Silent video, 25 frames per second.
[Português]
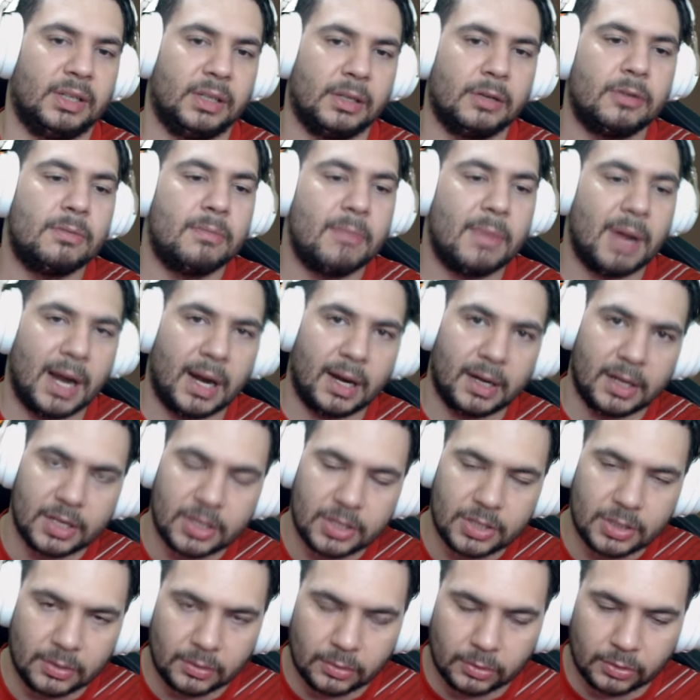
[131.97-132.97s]
Então o
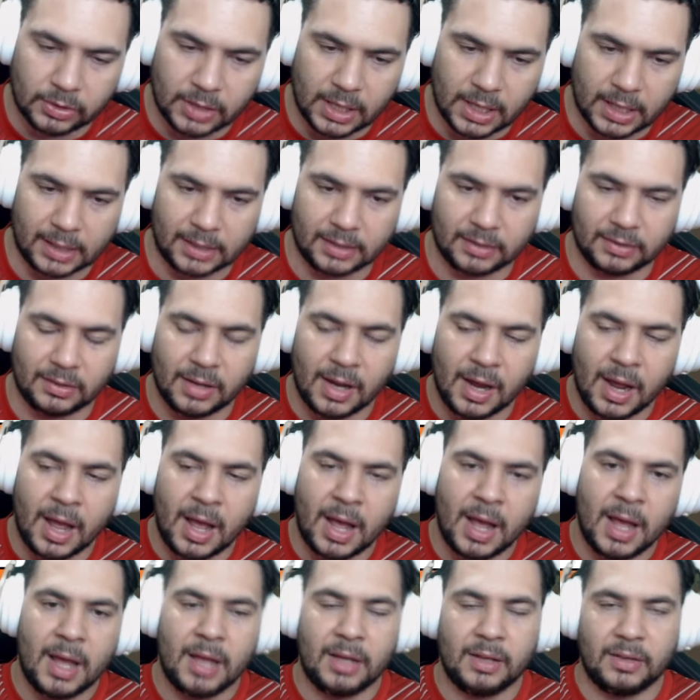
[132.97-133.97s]
marketing dos caras
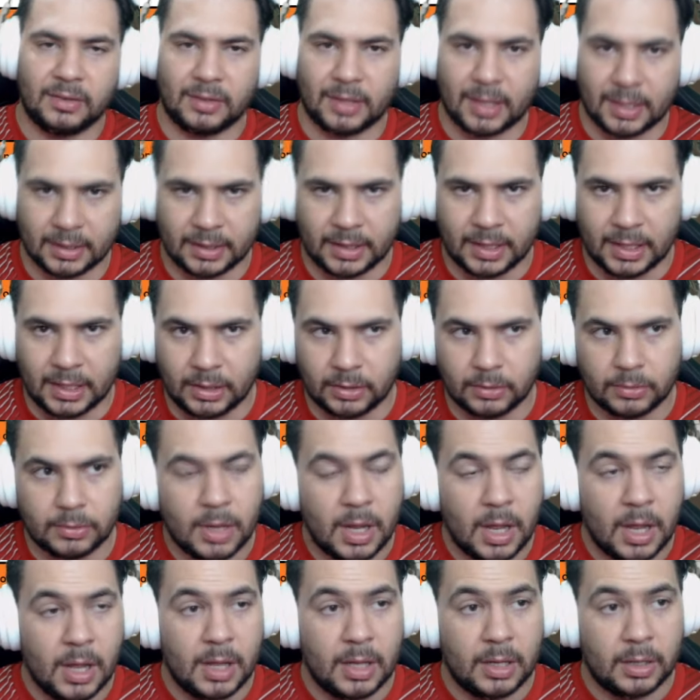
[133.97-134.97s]
está
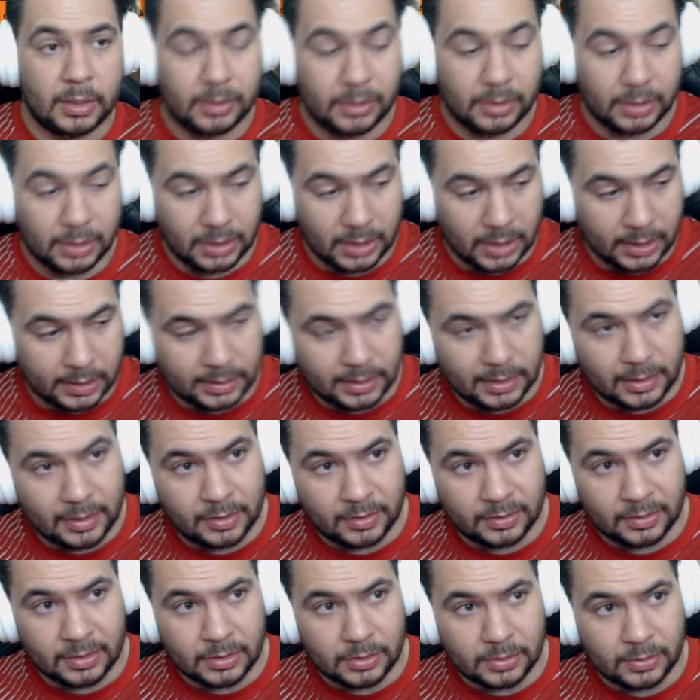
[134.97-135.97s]
tendo, e é
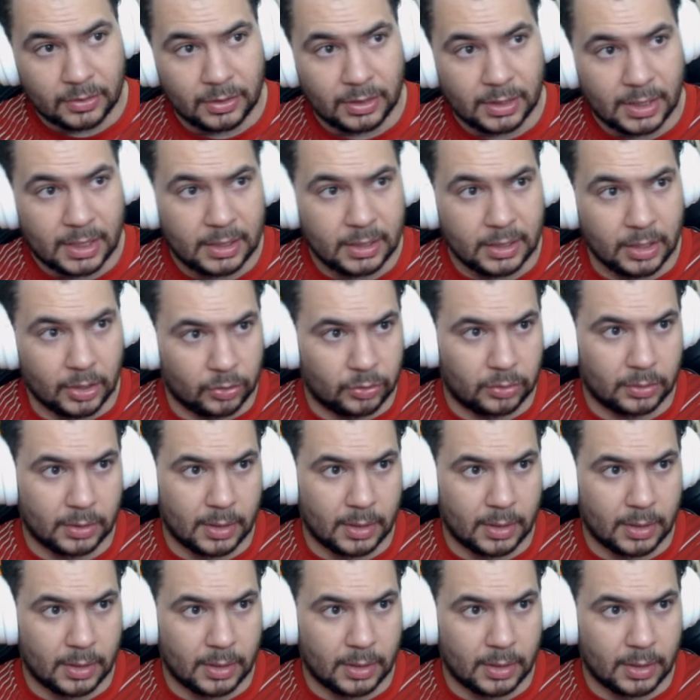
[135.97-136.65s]
interessante citar